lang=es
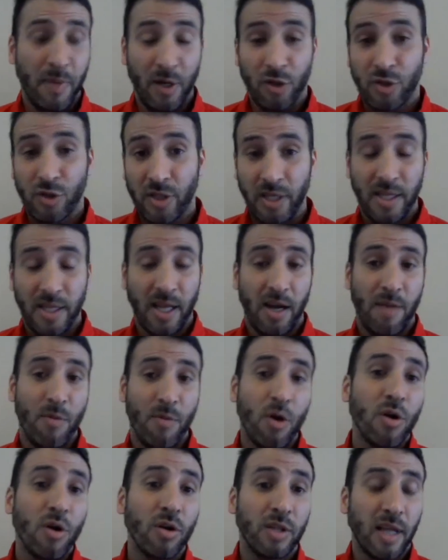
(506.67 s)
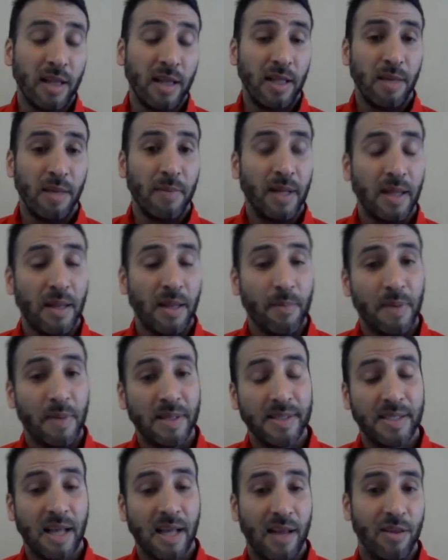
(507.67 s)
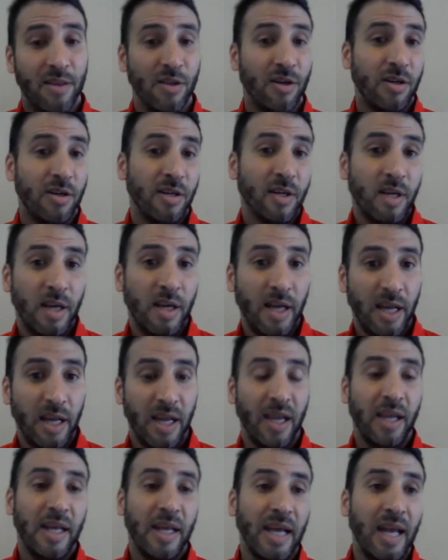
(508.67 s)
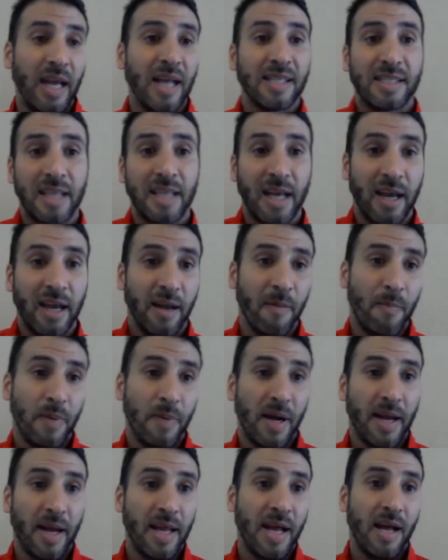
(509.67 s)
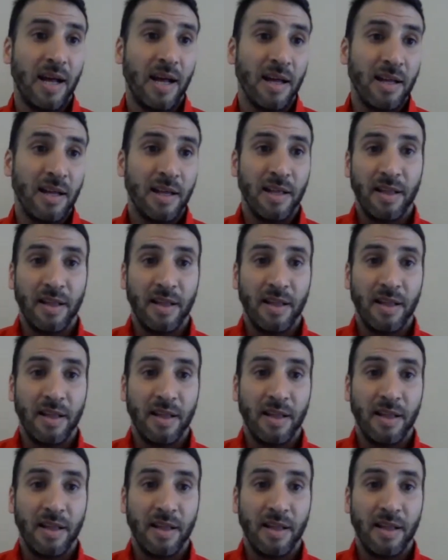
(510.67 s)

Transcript: pero sí estábamos constantemente pensando en qué hacer para